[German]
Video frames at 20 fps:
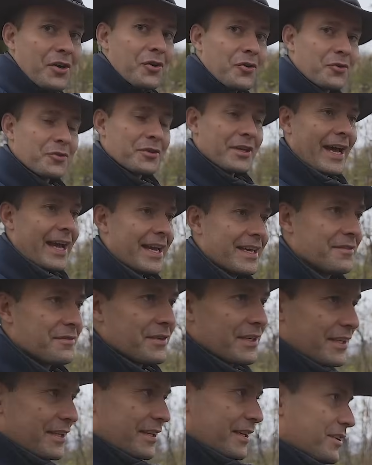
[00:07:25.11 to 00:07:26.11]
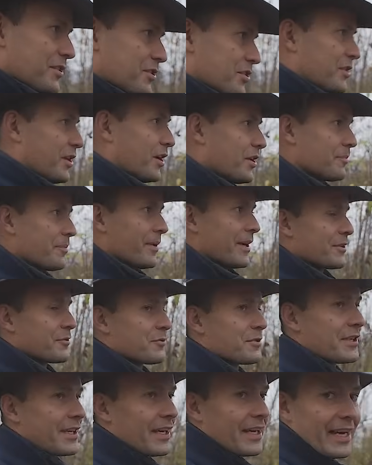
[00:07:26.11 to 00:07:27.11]
Und ein wichtiges Standbein
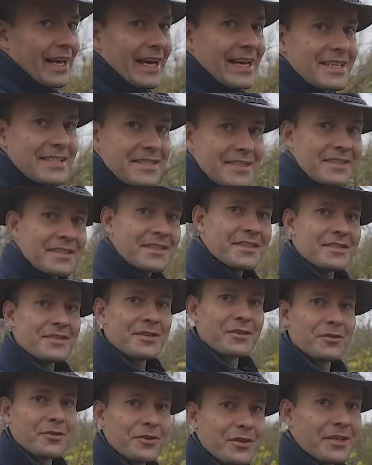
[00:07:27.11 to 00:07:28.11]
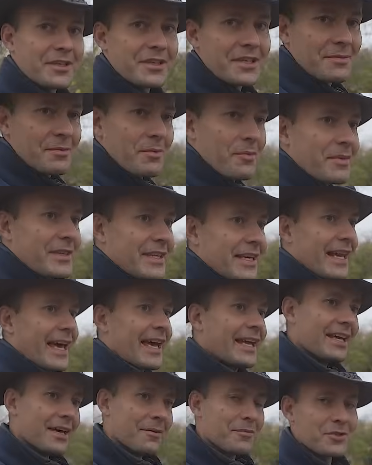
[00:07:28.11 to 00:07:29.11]
unserer Reisen ist natürlich, dass man mit den
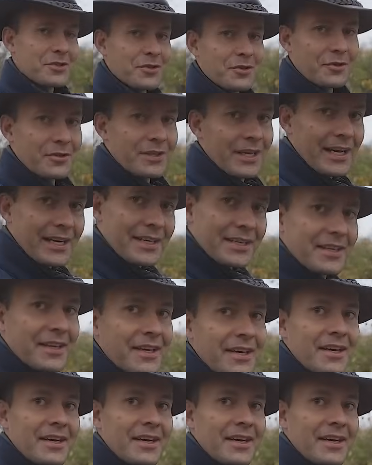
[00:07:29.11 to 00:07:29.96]
Einheimischen Kontakt